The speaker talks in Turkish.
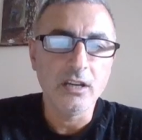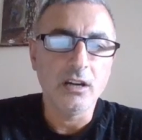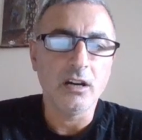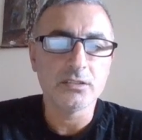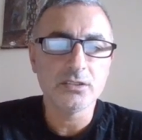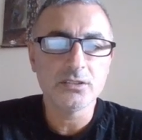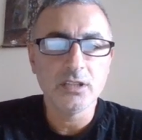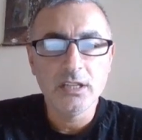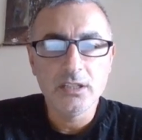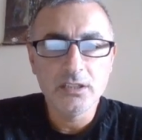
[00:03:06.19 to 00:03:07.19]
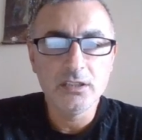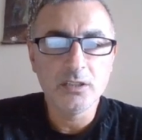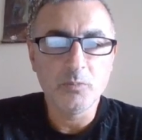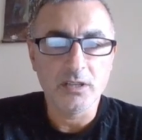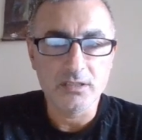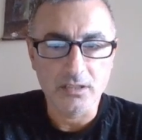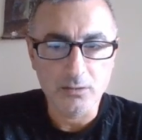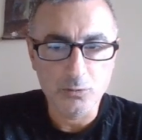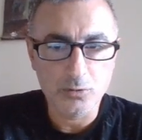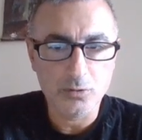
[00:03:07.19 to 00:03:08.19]
artış yıllık
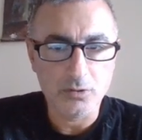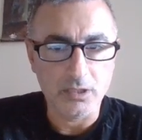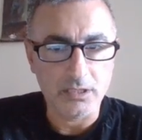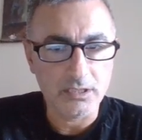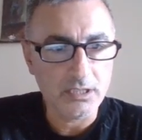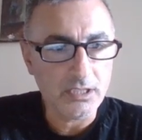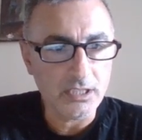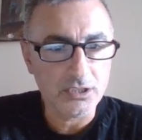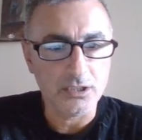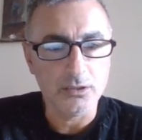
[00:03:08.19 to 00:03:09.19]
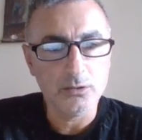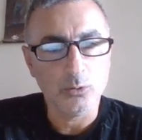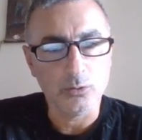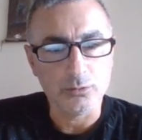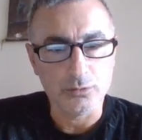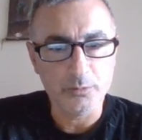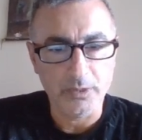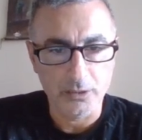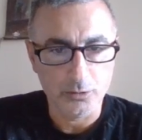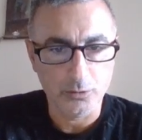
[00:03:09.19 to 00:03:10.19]
bazdaki düşüşlerde de etkili olduğunu
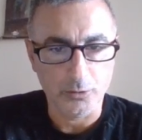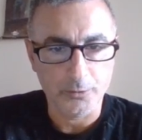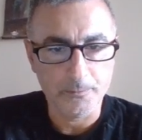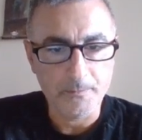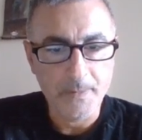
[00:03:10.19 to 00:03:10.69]
belirtiyor.